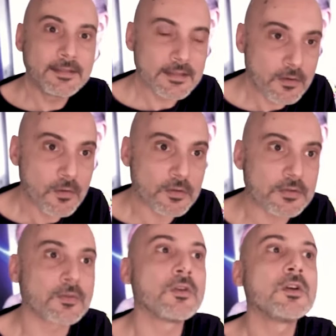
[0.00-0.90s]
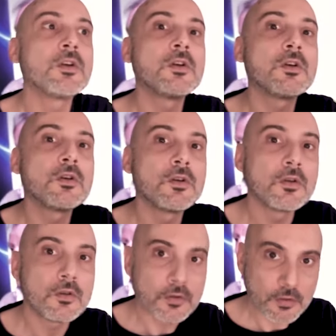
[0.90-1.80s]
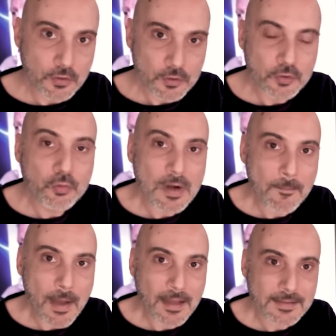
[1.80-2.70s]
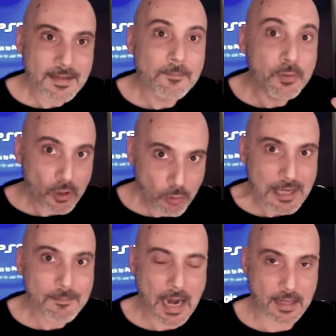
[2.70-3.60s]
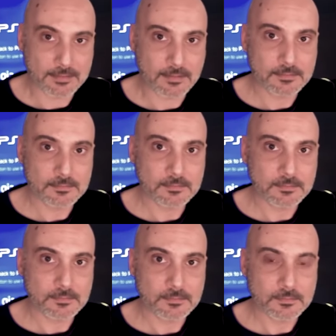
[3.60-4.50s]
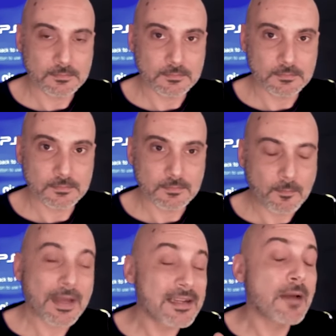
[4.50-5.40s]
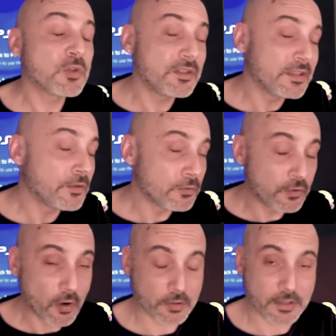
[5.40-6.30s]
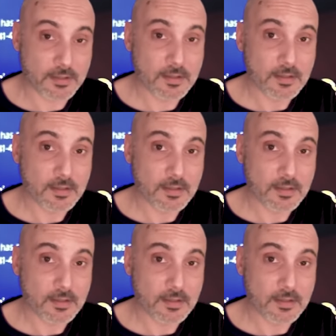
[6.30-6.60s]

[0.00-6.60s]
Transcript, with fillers: il discorso su una base più equilibrata. Parliamo di videogiochi.